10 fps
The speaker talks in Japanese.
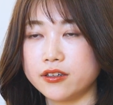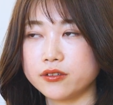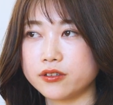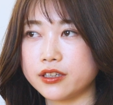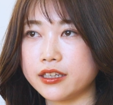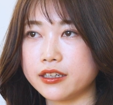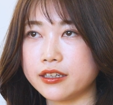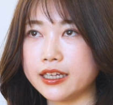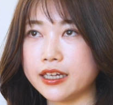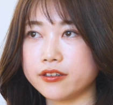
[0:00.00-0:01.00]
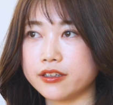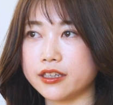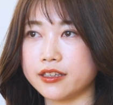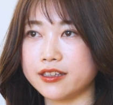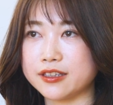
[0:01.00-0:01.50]
本当にリアル
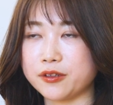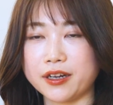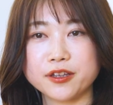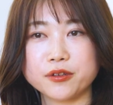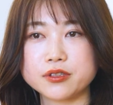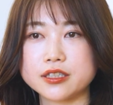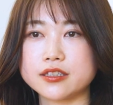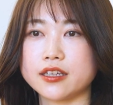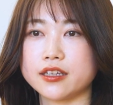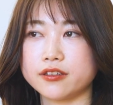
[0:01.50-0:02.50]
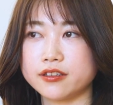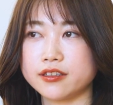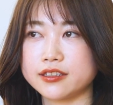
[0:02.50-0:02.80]
にトレンドを知っている